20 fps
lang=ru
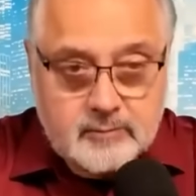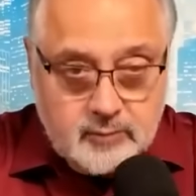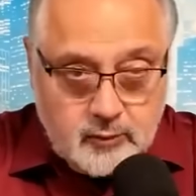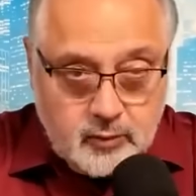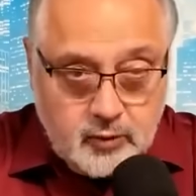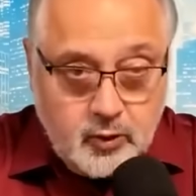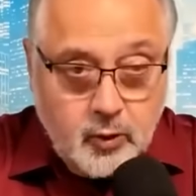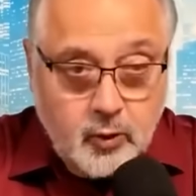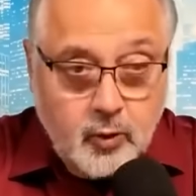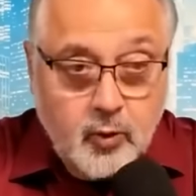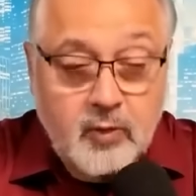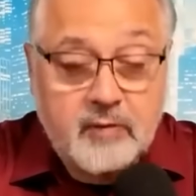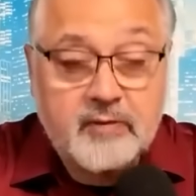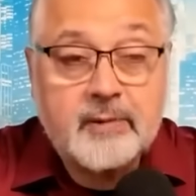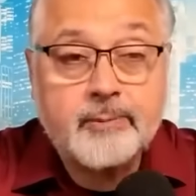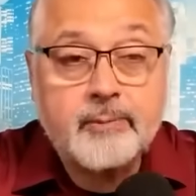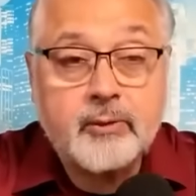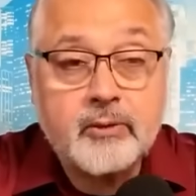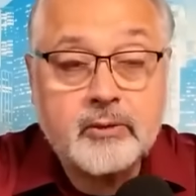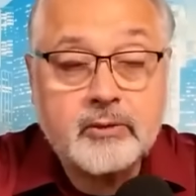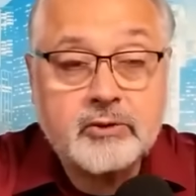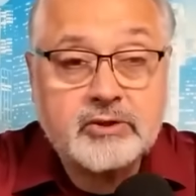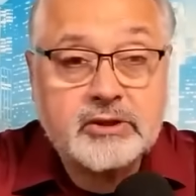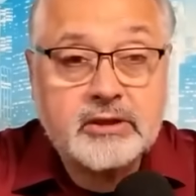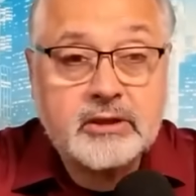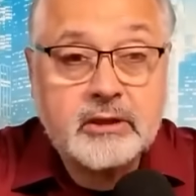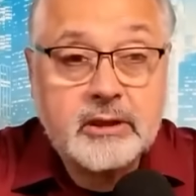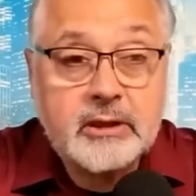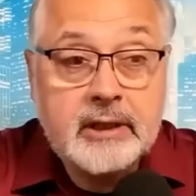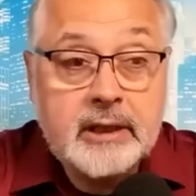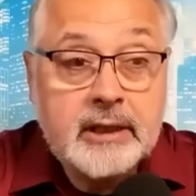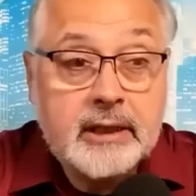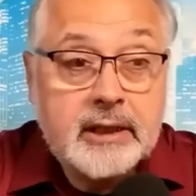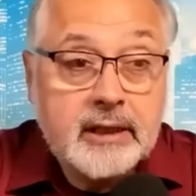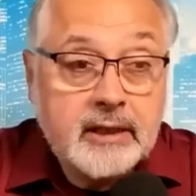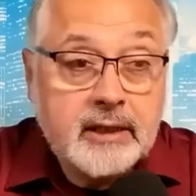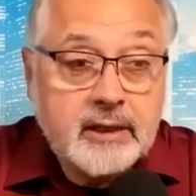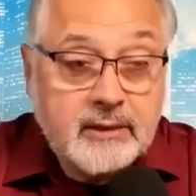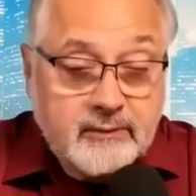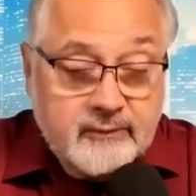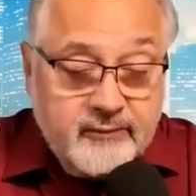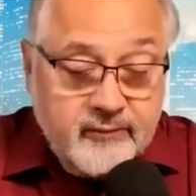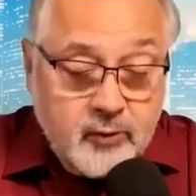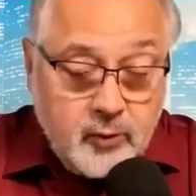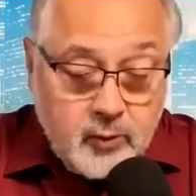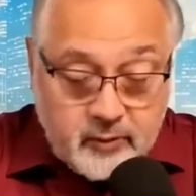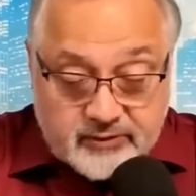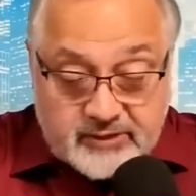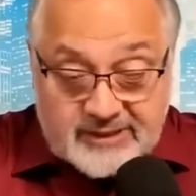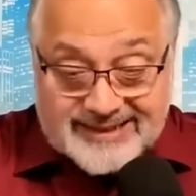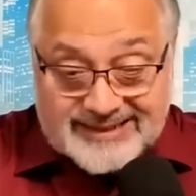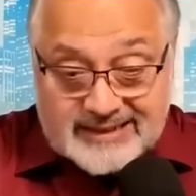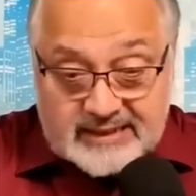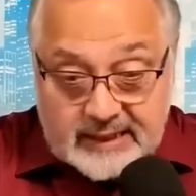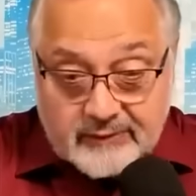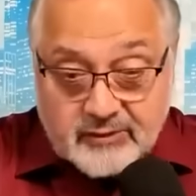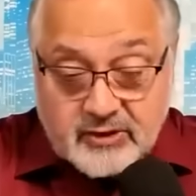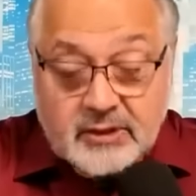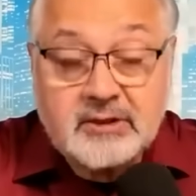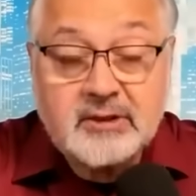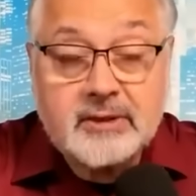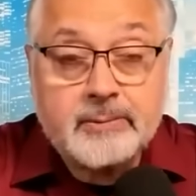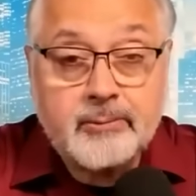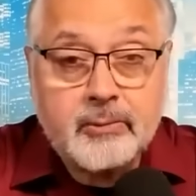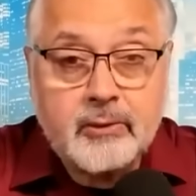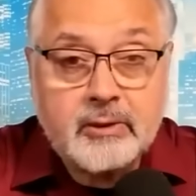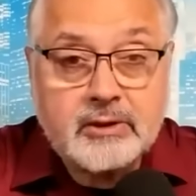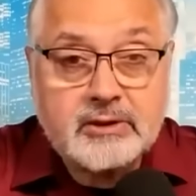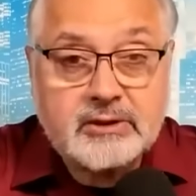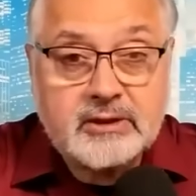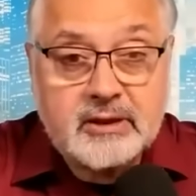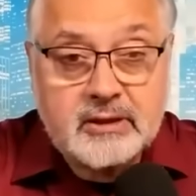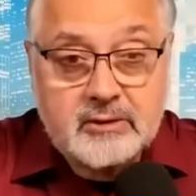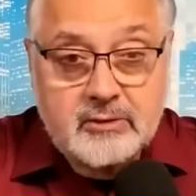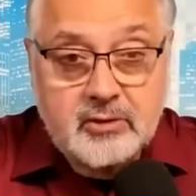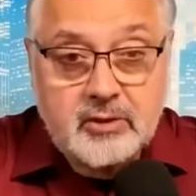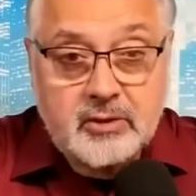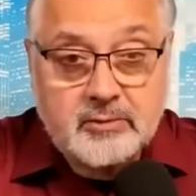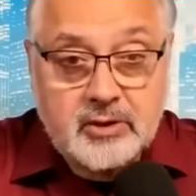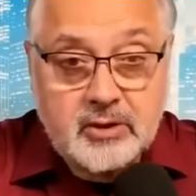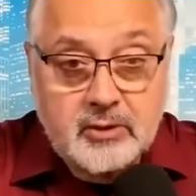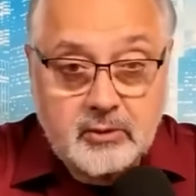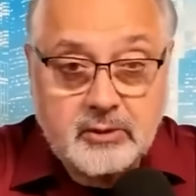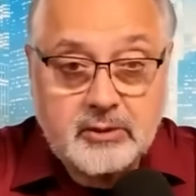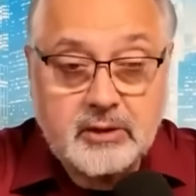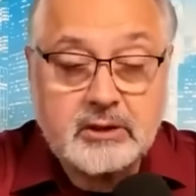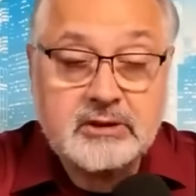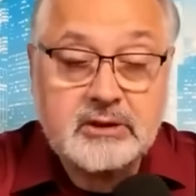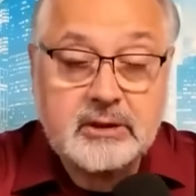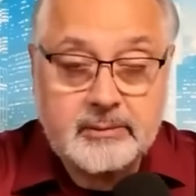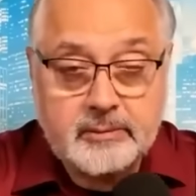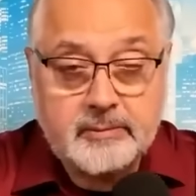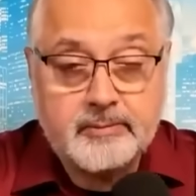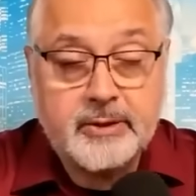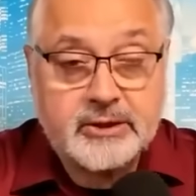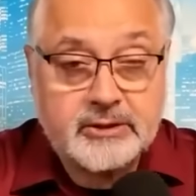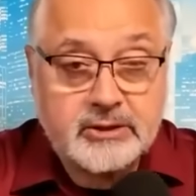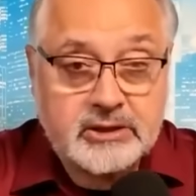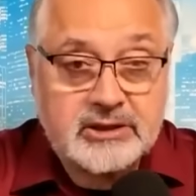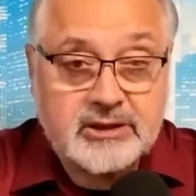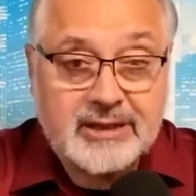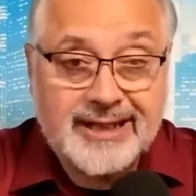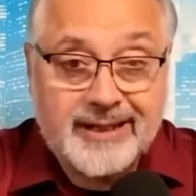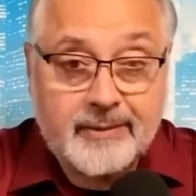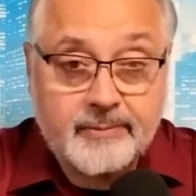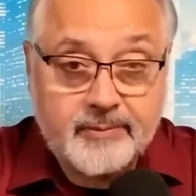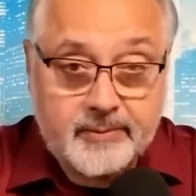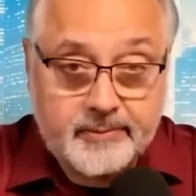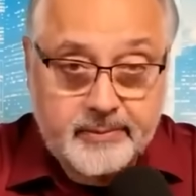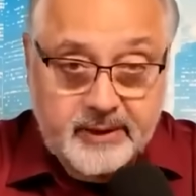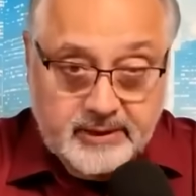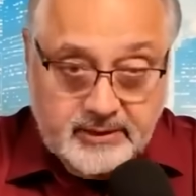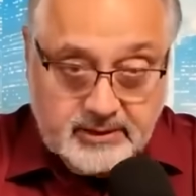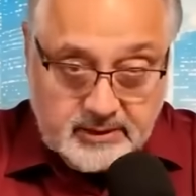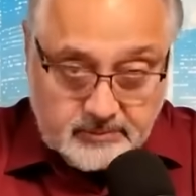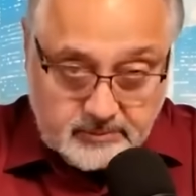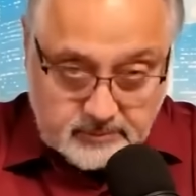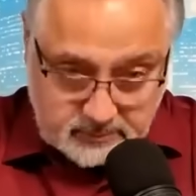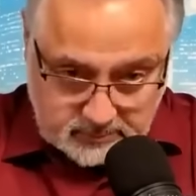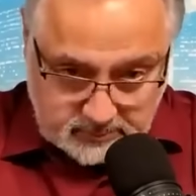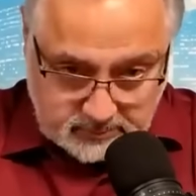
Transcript: другого полюса, и вновь создавшийся полюс, на котором находится, перечисляем по пальцам,